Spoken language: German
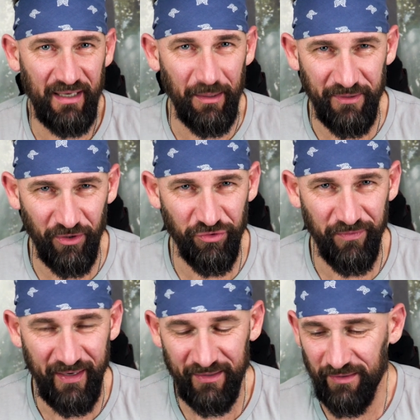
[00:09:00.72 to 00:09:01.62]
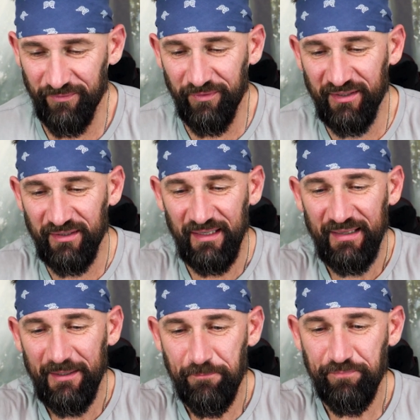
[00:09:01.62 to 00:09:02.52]
ihr euch auch ein bisschen schwerer dann? Weil wie gesagt,
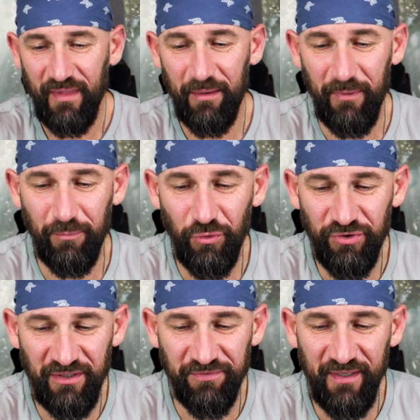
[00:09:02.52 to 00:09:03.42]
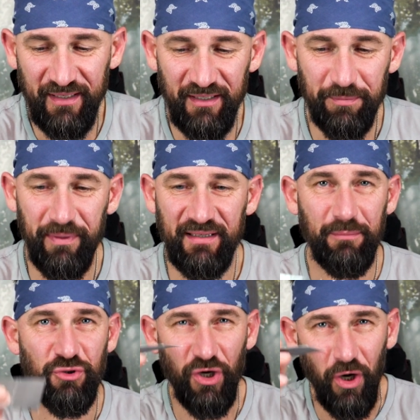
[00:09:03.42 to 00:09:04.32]
man muss halt wirklich bei
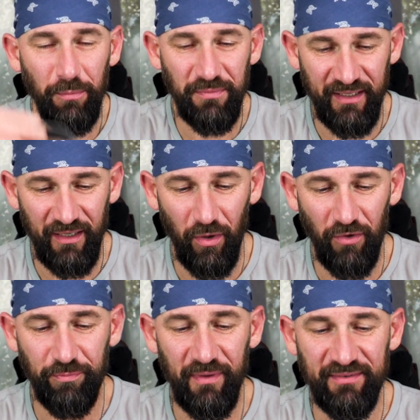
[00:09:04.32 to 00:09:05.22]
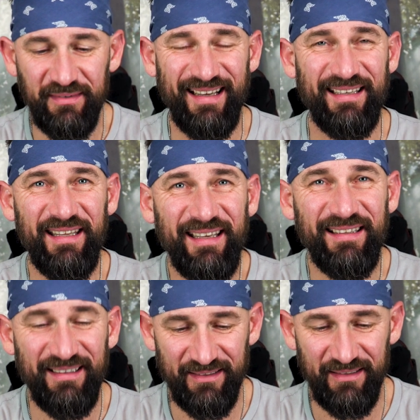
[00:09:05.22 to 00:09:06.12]
dem Schraubendreher aufpassen, der knickt
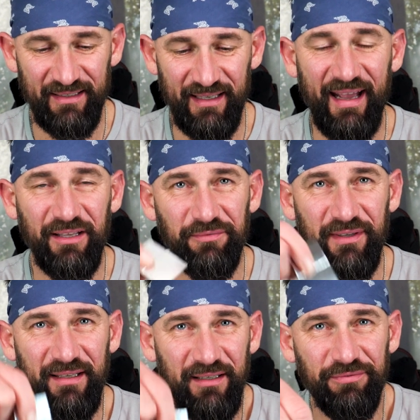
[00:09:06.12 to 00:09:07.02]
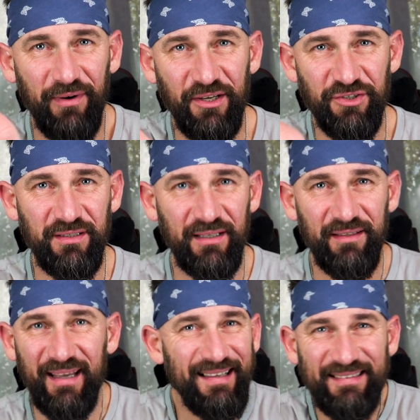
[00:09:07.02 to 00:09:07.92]
irrsinnig leicht und wenn der in der falschen
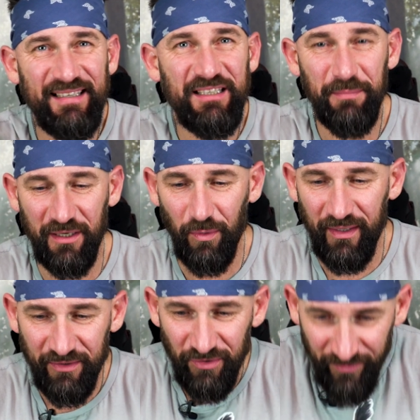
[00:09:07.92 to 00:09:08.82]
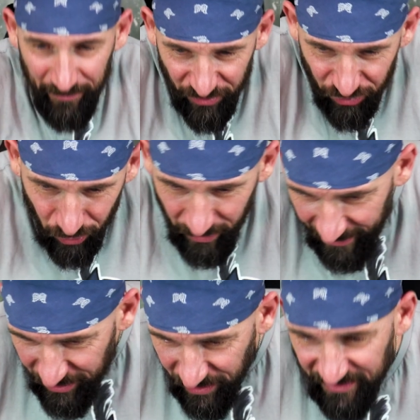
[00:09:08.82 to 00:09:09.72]
Ding sieht man gar nichts und wenn man so
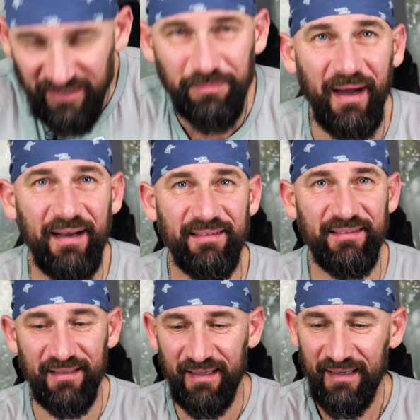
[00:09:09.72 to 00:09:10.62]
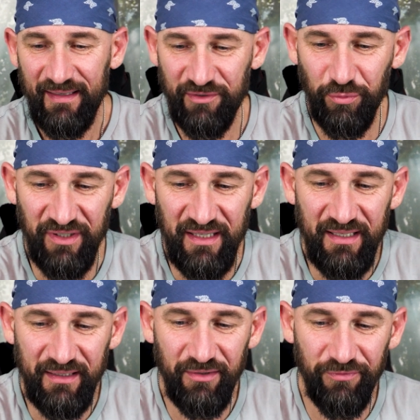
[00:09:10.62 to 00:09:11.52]
reinschaut, sieht man auch nichts. Das heißt, es muss
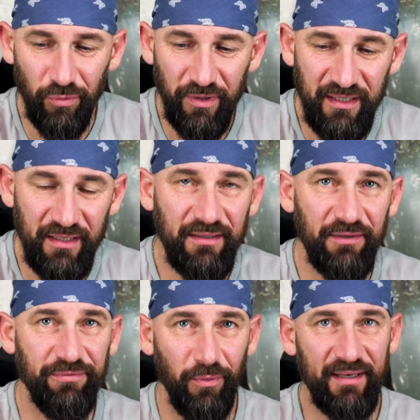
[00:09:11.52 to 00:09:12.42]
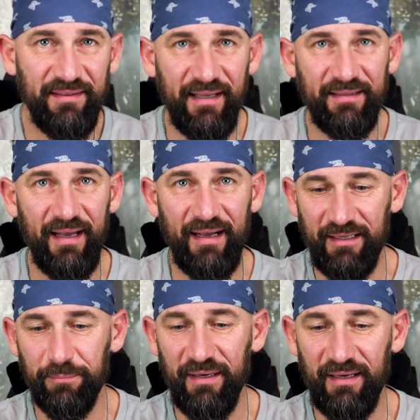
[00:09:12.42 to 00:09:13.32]
irgendwo hier an der Vorderseite
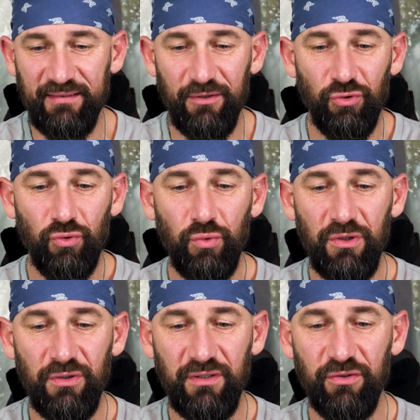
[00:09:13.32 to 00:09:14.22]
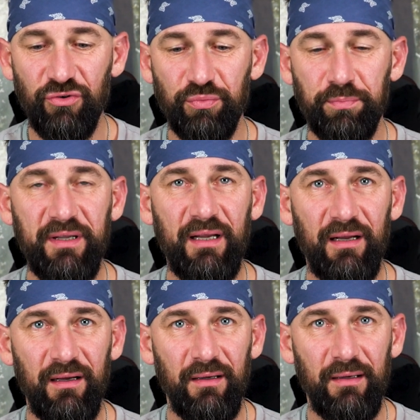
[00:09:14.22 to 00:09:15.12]
angebracht sein und nur durch diese
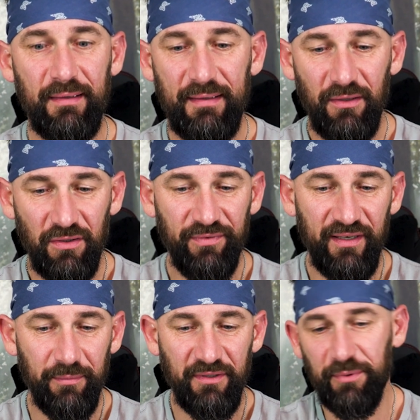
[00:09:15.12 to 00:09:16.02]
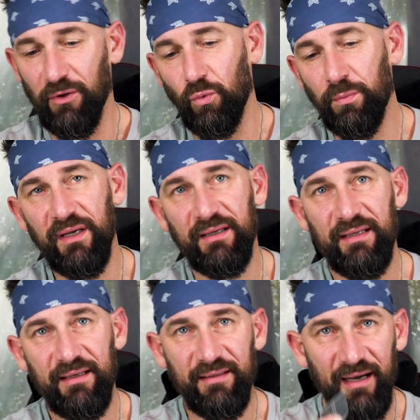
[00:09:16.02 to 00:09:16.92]
Spiegel und weil ich jetzt ein bisschen
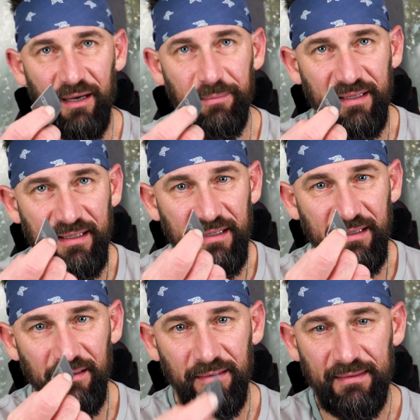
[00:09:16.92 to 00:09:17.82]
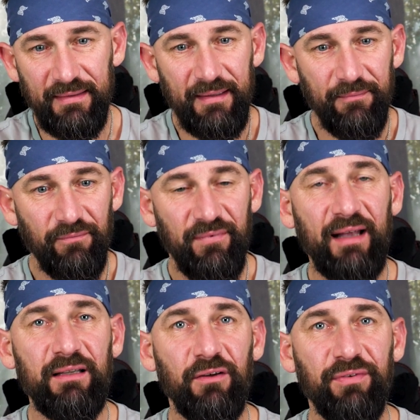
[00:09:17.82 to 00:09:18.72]
umgeknickt habe, hier
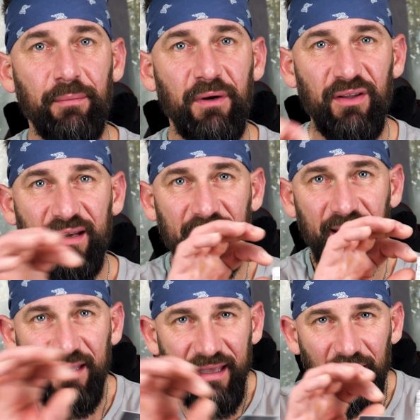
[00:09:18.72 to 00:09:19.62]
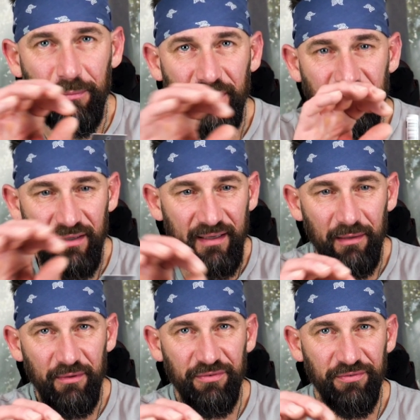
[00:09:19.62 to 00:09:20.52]
war dann auf einmal ein, ein, gelbes, ein
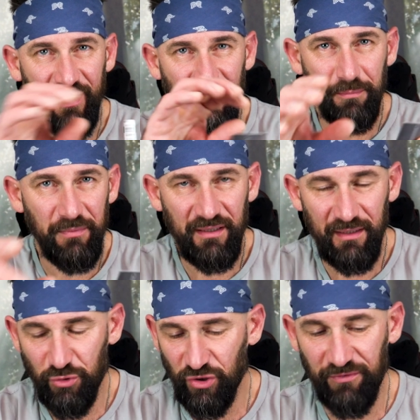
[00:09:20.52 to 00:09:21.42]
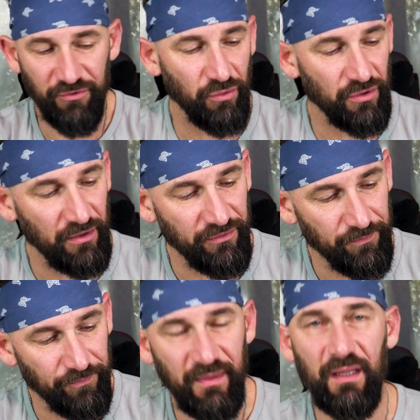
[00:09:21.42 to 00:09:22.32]
gelbes Feld mit dem Schriftzug drauf.
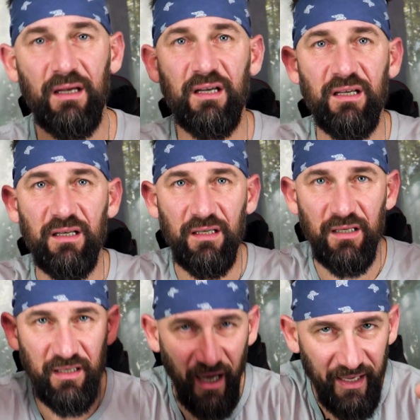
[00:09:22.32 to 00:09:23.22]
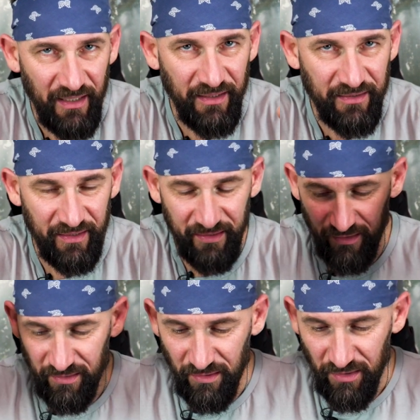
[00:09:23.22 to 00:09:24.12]
Geile
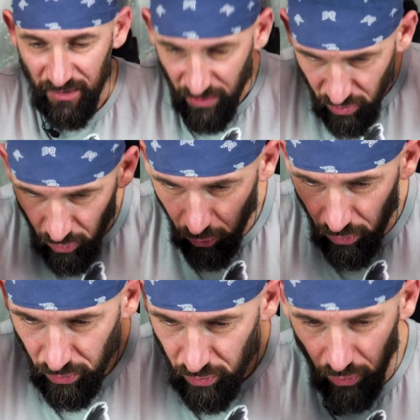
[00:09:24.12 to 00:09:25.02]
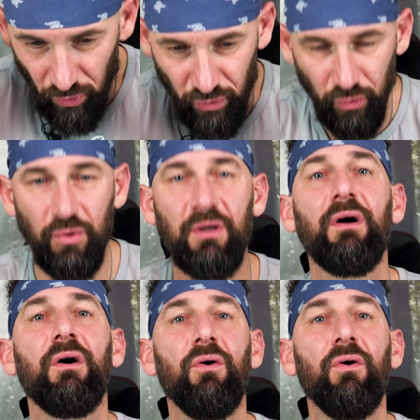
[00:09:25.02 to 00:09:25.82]
Idee, cool, cool, cool,